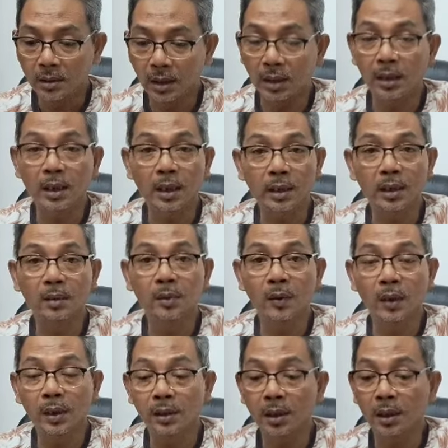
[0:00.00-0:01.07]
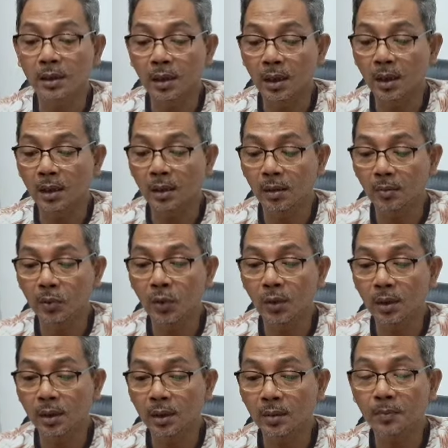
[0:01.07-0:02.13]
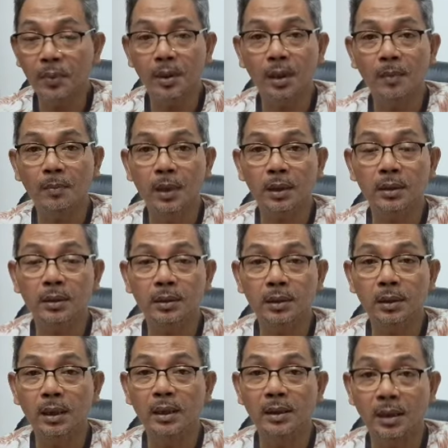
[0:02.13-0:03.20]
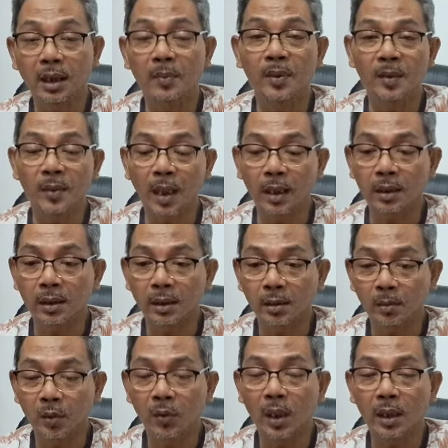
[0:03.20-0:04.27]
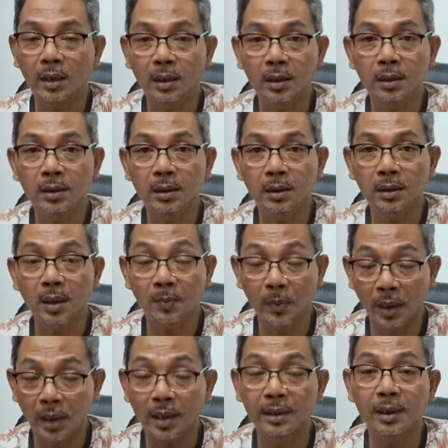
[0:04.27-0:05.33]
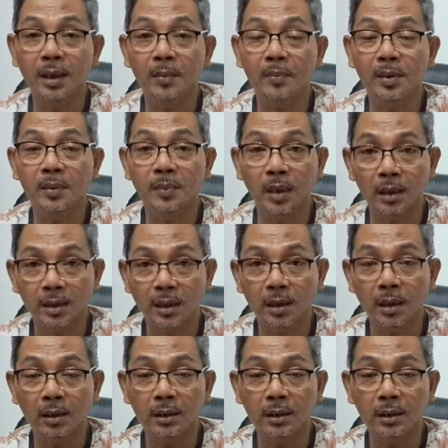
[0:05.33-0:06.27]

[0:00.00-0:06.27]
saya yakin bahwa ini adalah murni pendapat dia pribadi, mewakili kepalanya pribadi